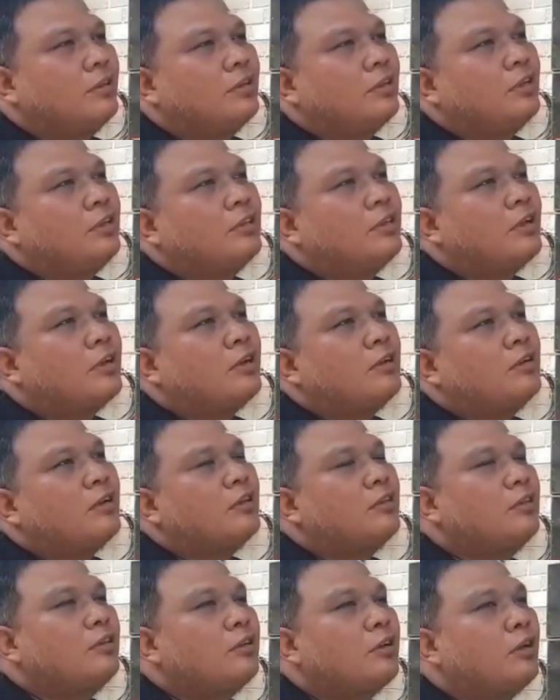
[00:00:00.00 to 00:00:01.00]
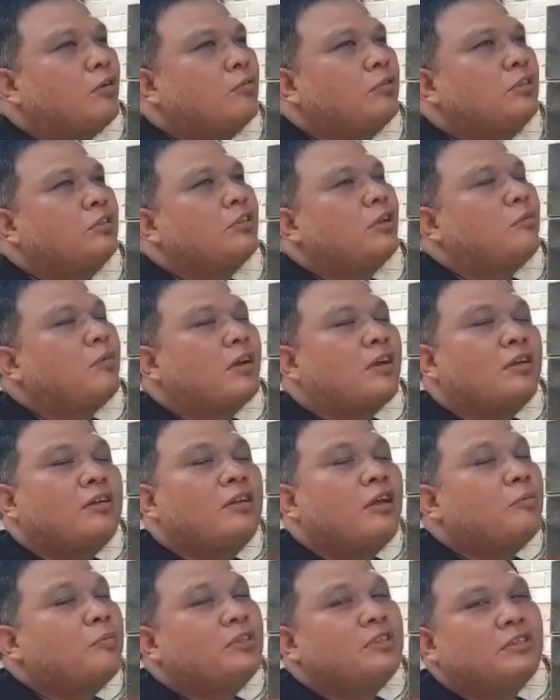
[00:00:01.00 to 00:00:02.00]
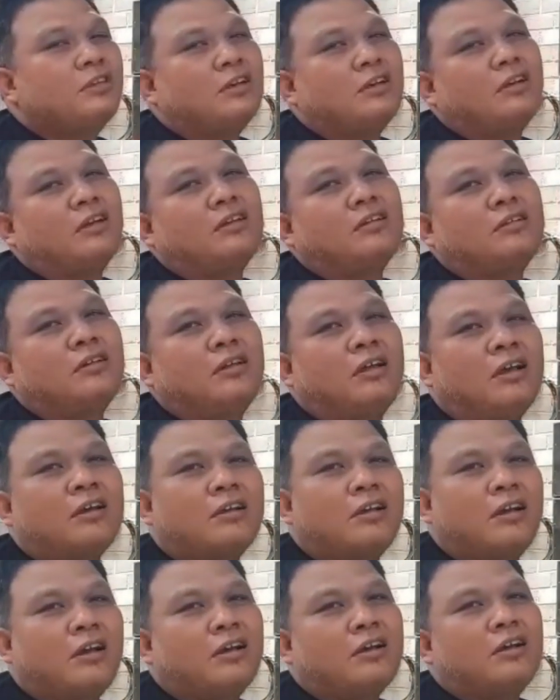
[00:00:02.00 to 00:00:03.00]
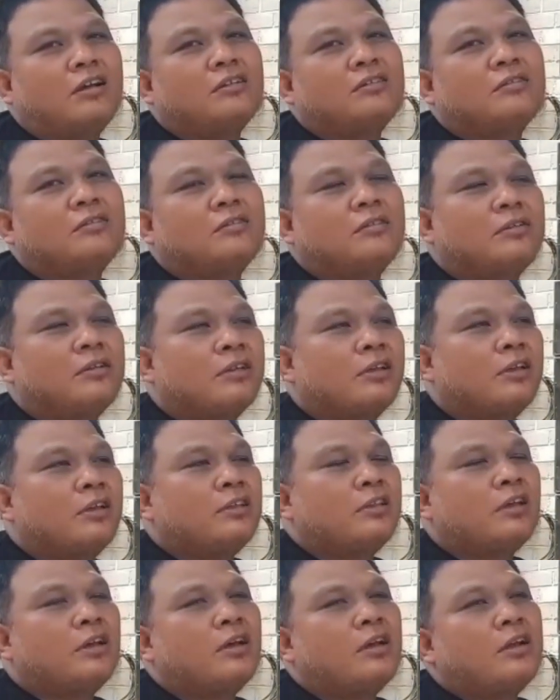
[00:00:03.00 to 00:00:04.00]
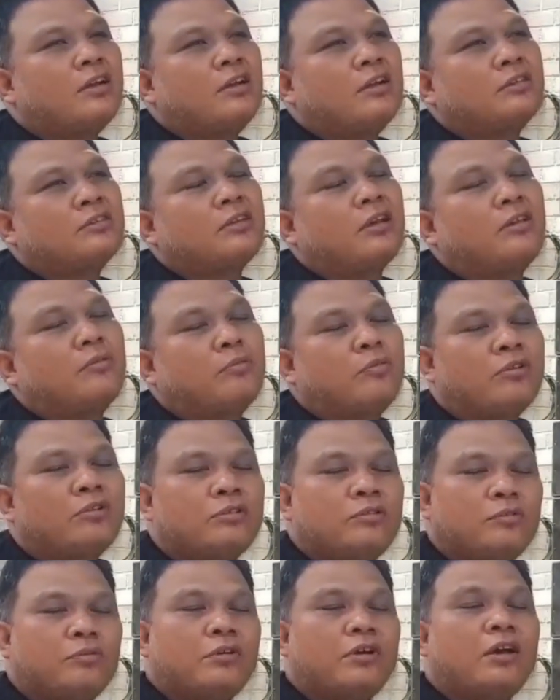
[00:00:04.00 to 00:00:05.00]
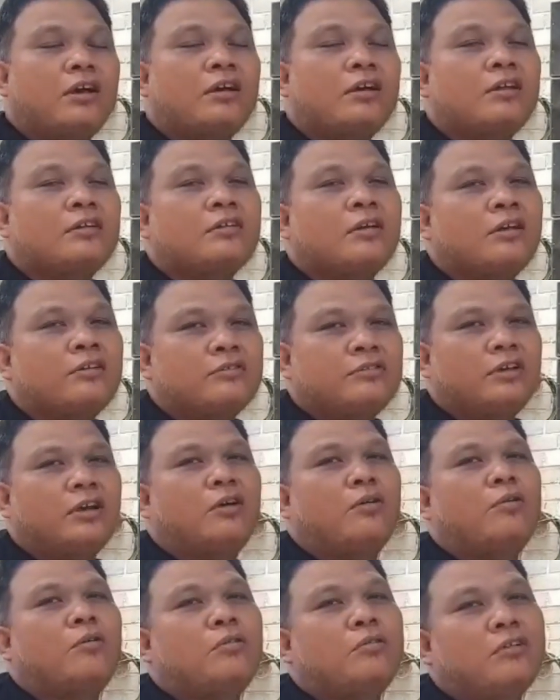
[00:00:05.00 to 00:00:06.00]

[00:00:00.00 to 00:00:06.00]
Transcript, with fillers: kita kan nanti kalau disamakan nggak bisa kan harga kan kita ada transport juga kan kalau jauh